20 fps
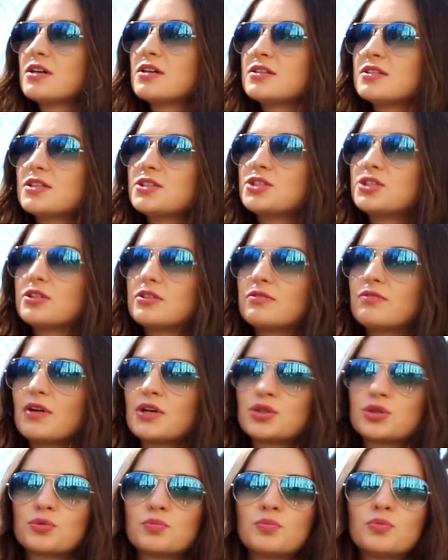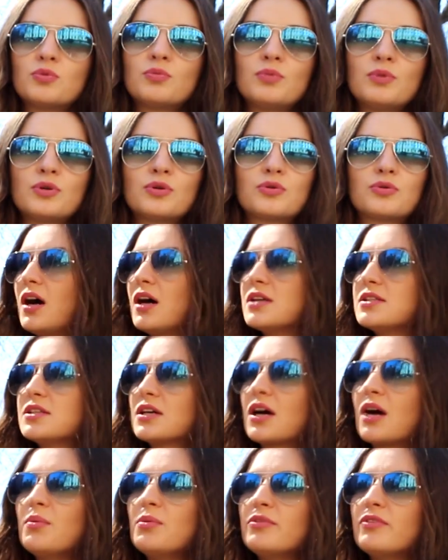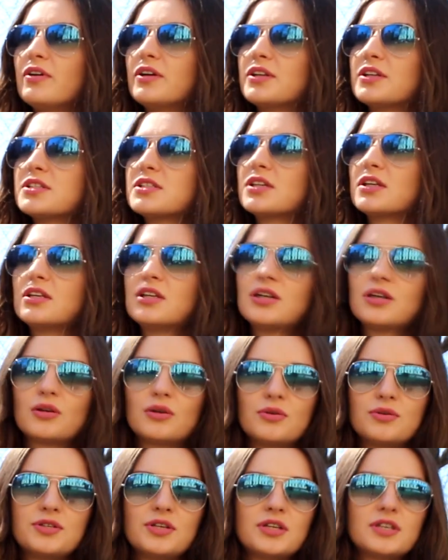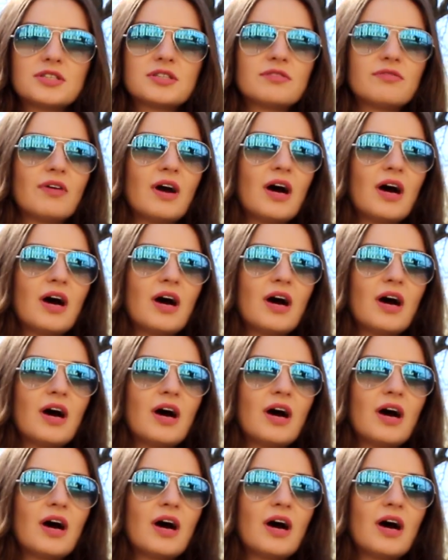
значит, вашу публику, ознакомливает остальных людей с